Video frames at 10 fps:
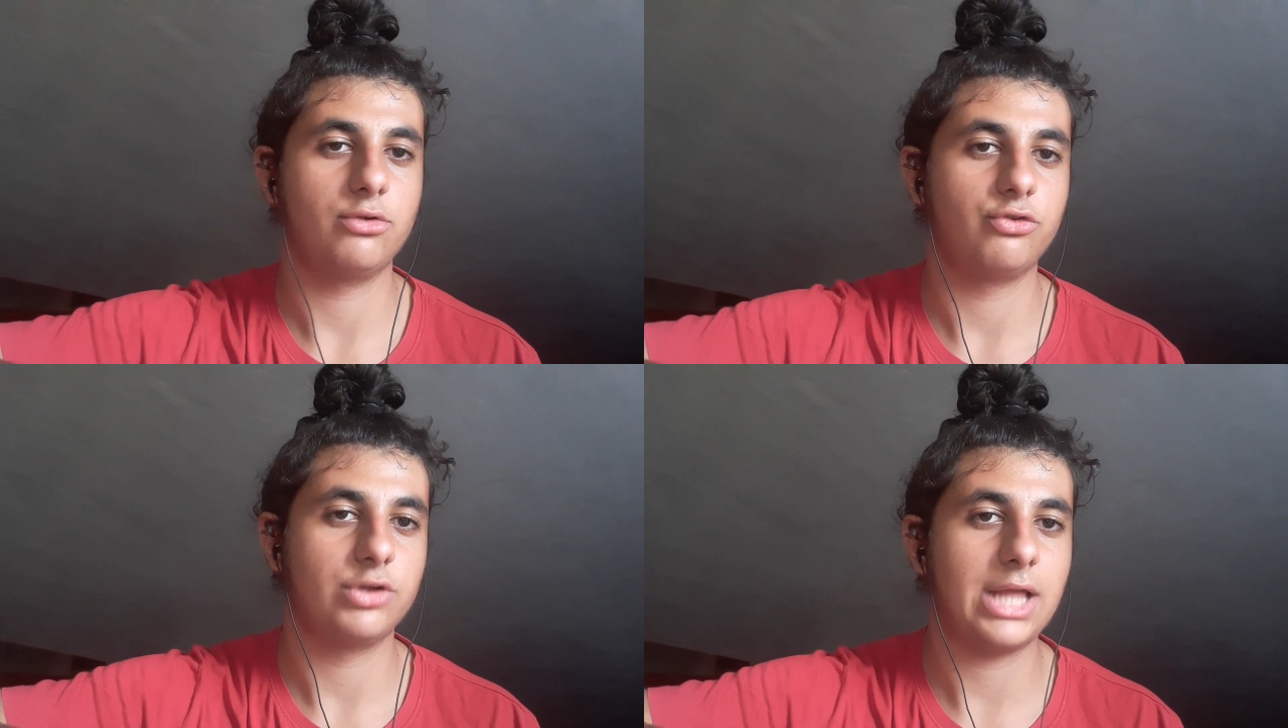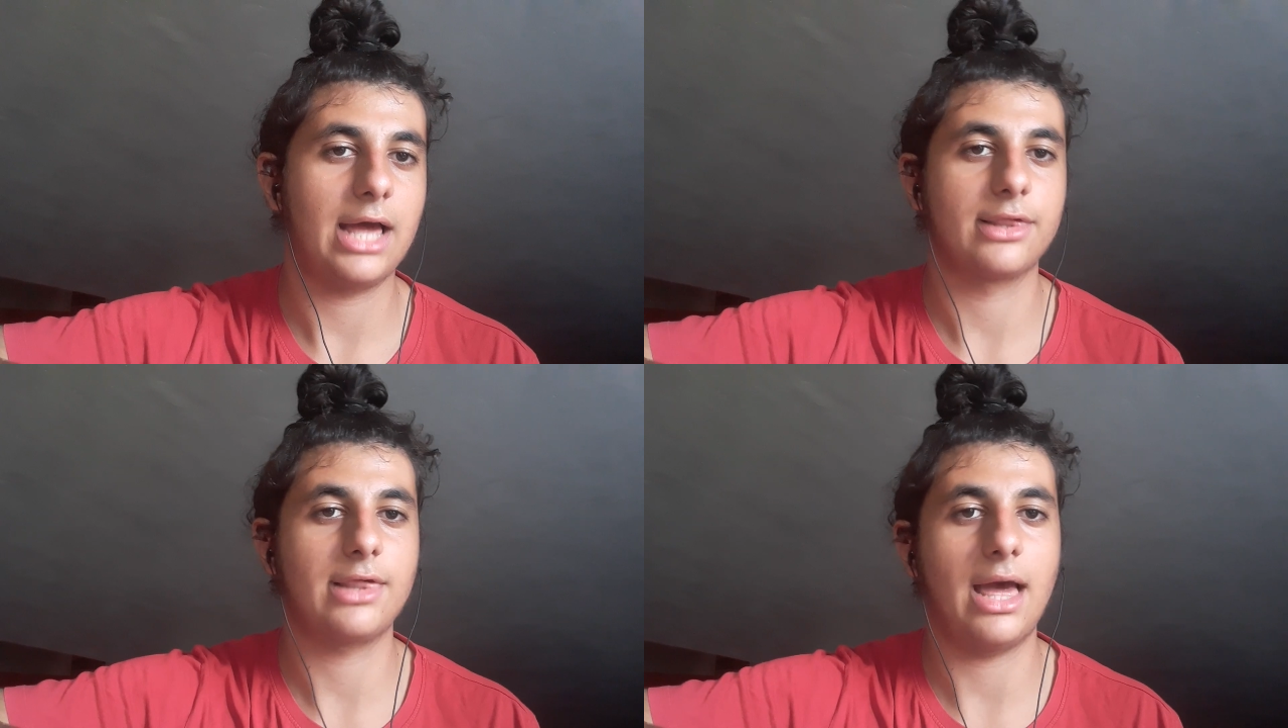
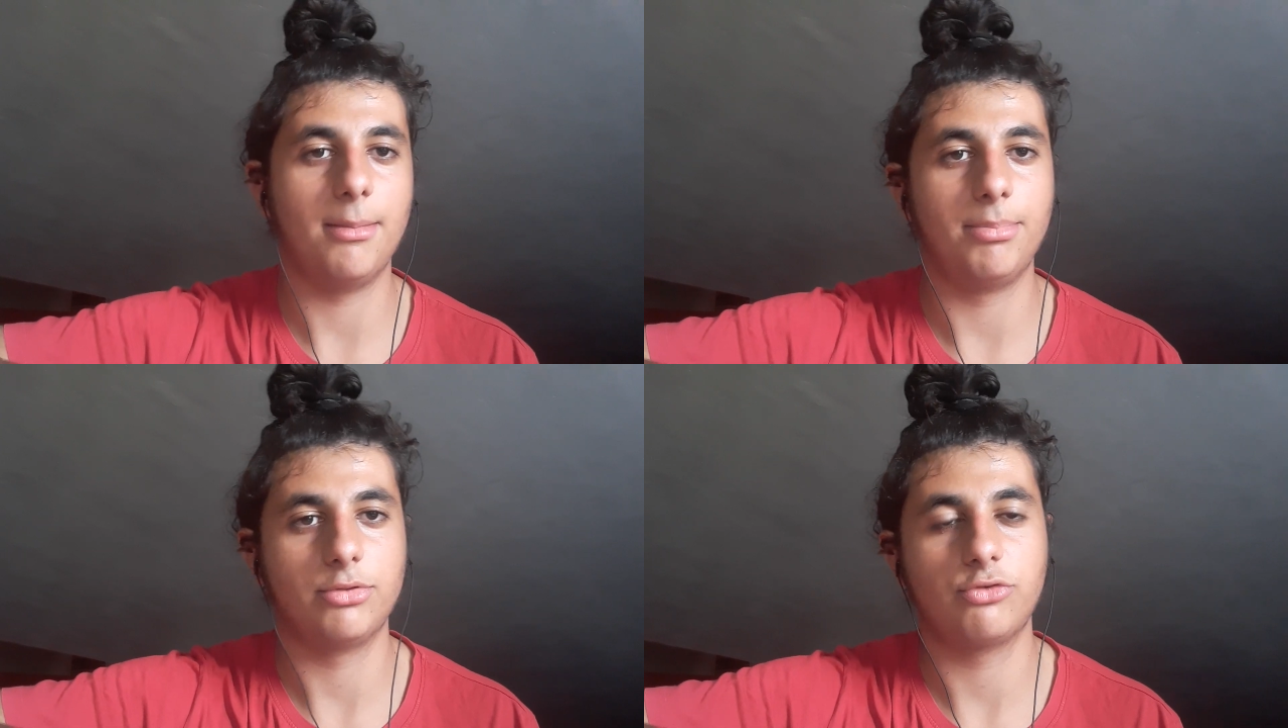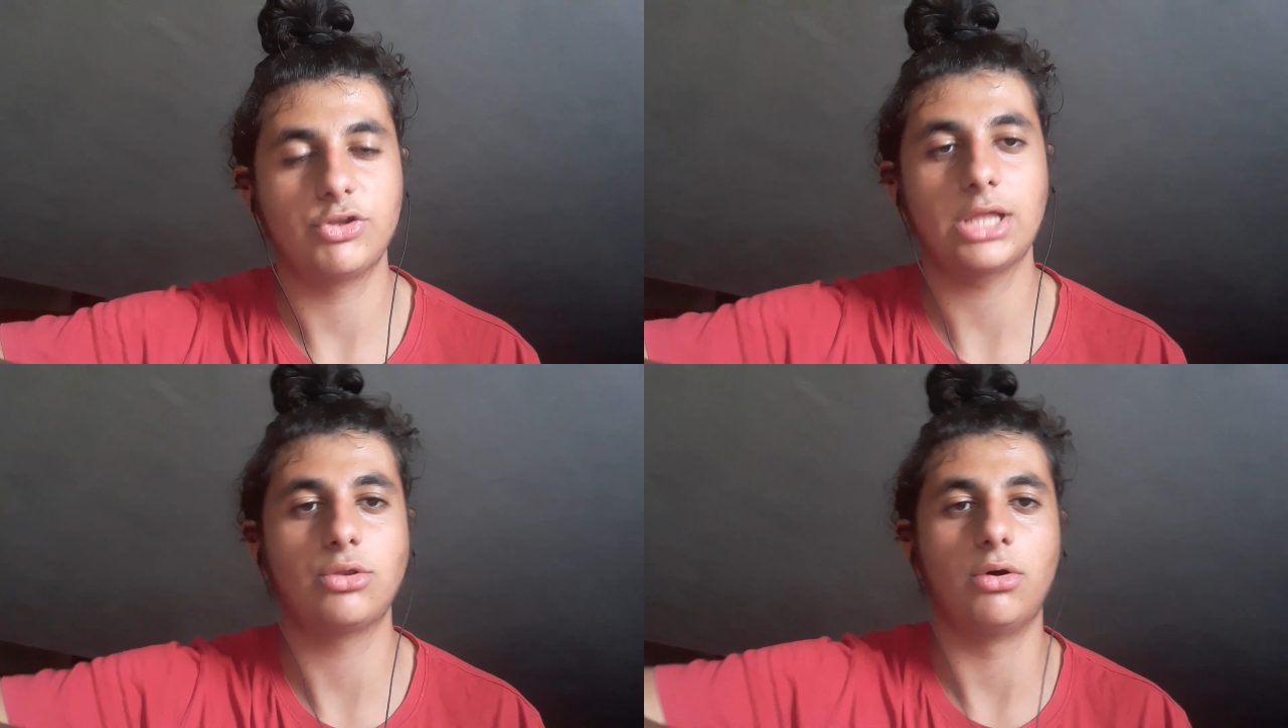società Samp,
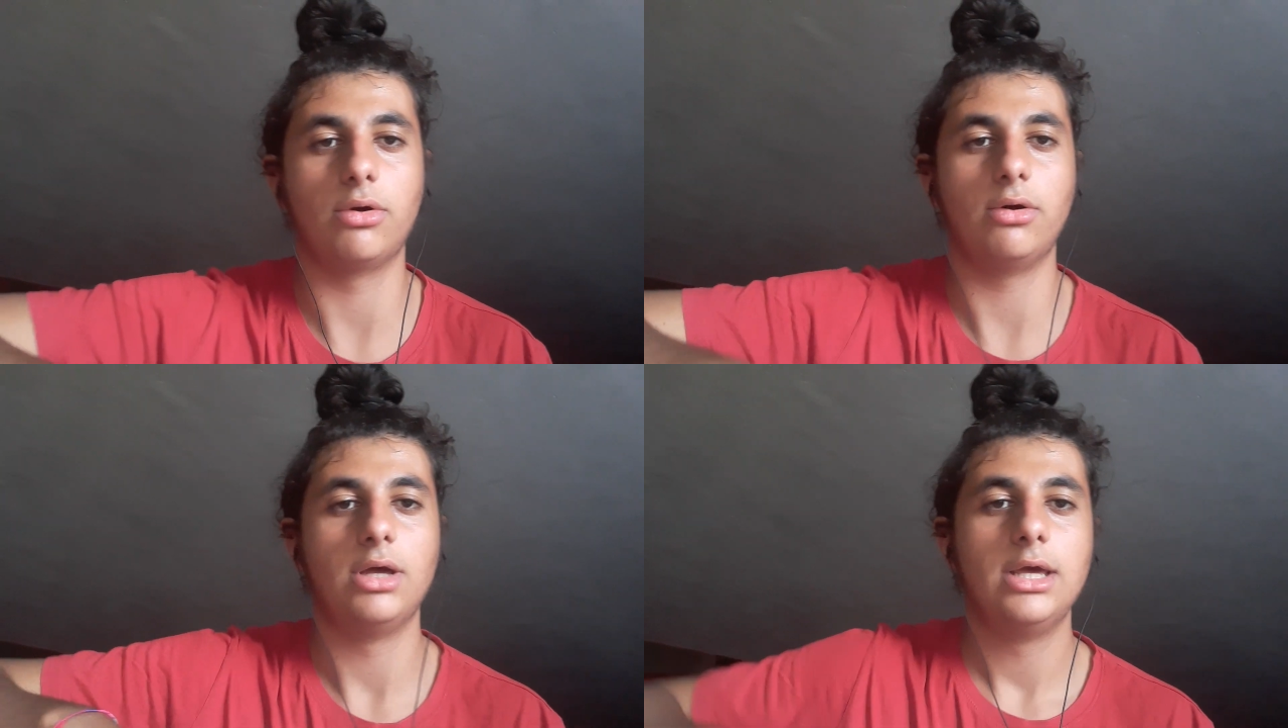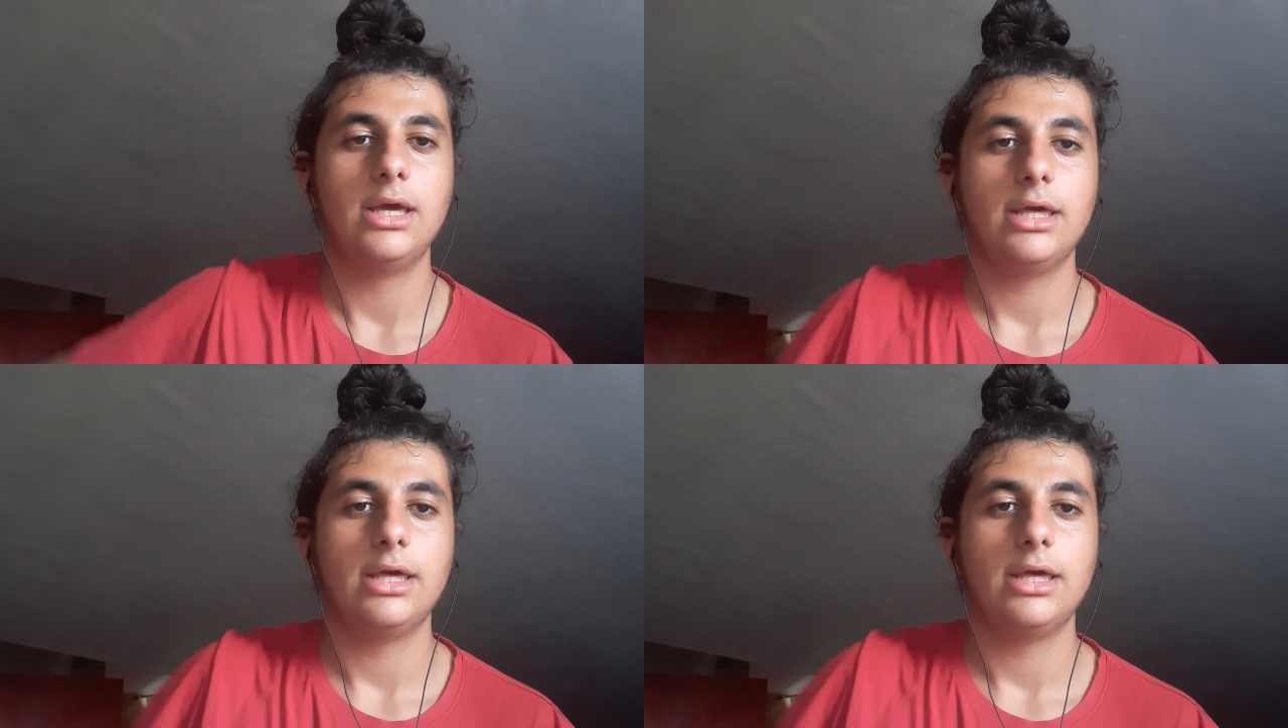società Toro,